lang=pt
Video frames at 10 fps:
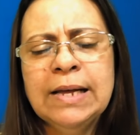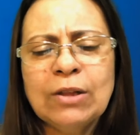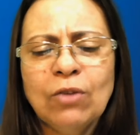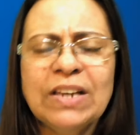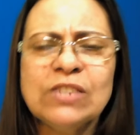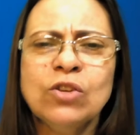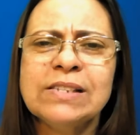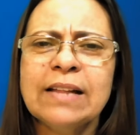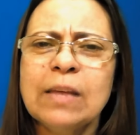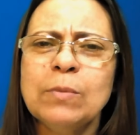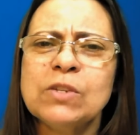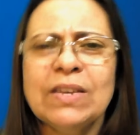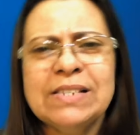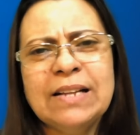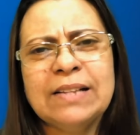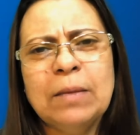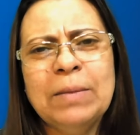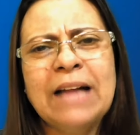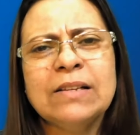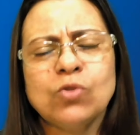Talvez nós tentamos fazer
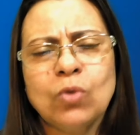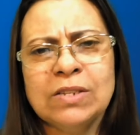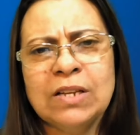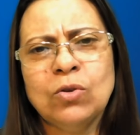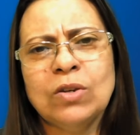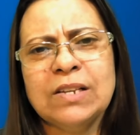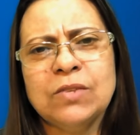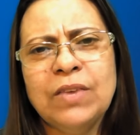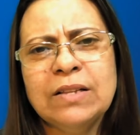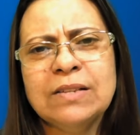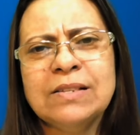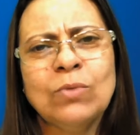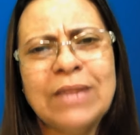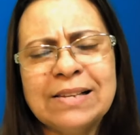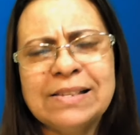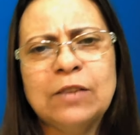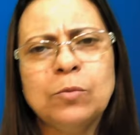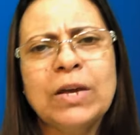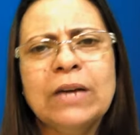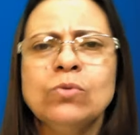determinadas coisas nas nossas vidas e não dá certo
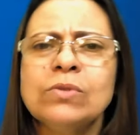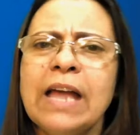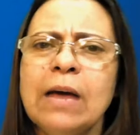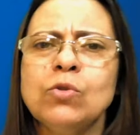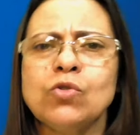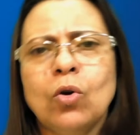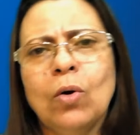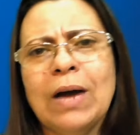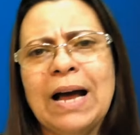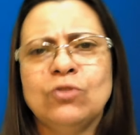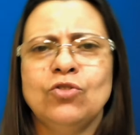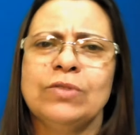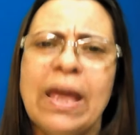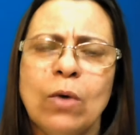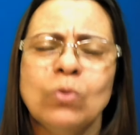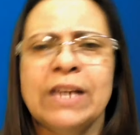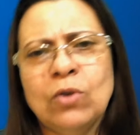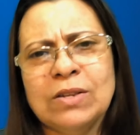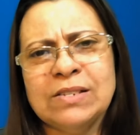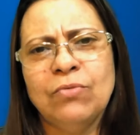porque não temos colocado Deus em
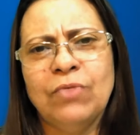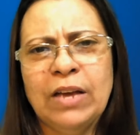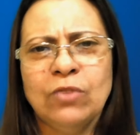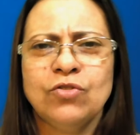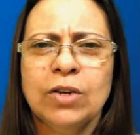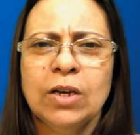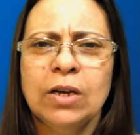nossa frente.